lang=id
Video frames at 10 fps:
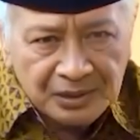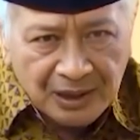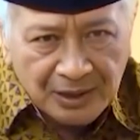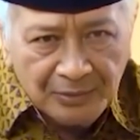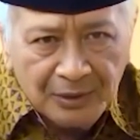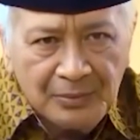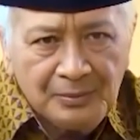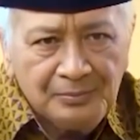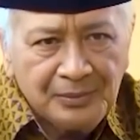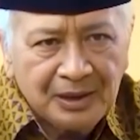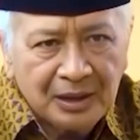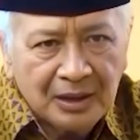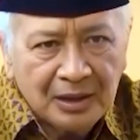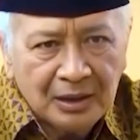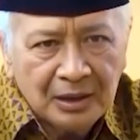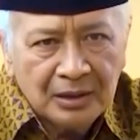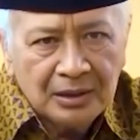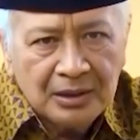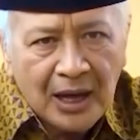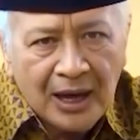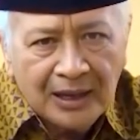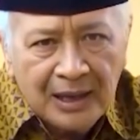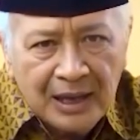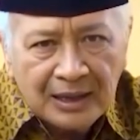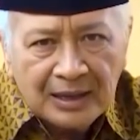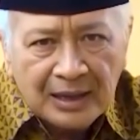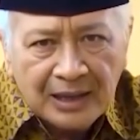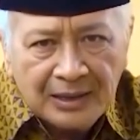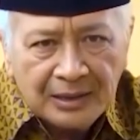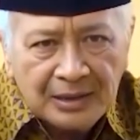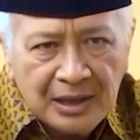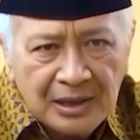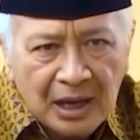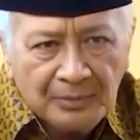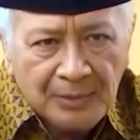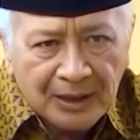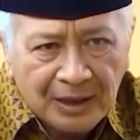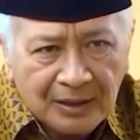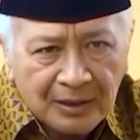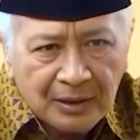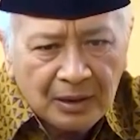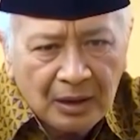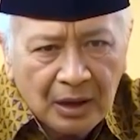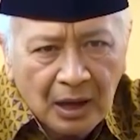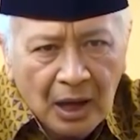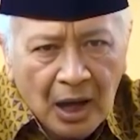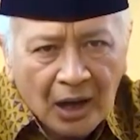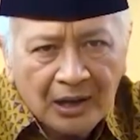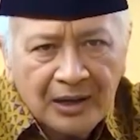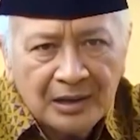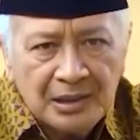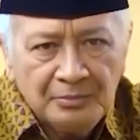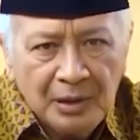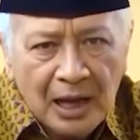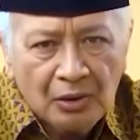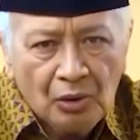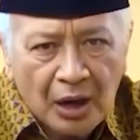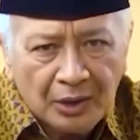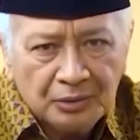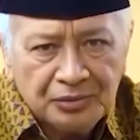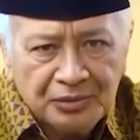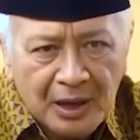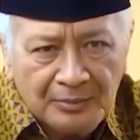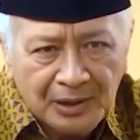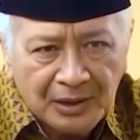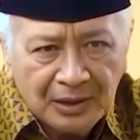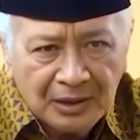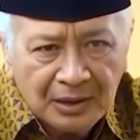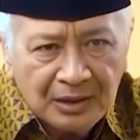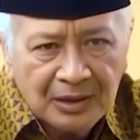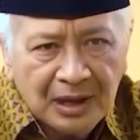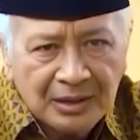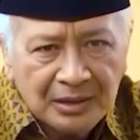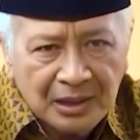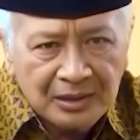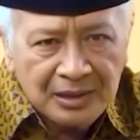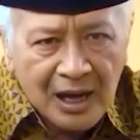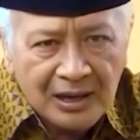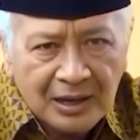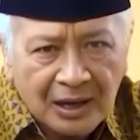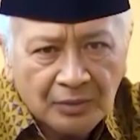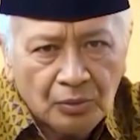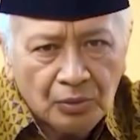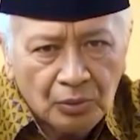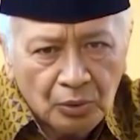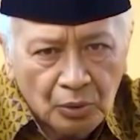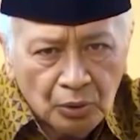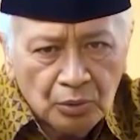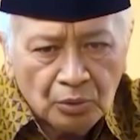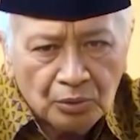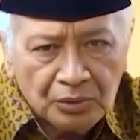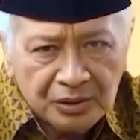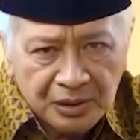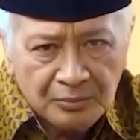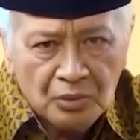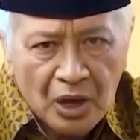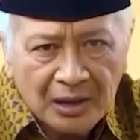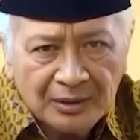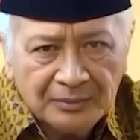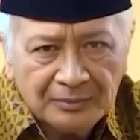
Saya bermimpi tidak ada lagi rakyat yang kelaparan. Harga sembako harus stabil dan terjangkau untuk semua.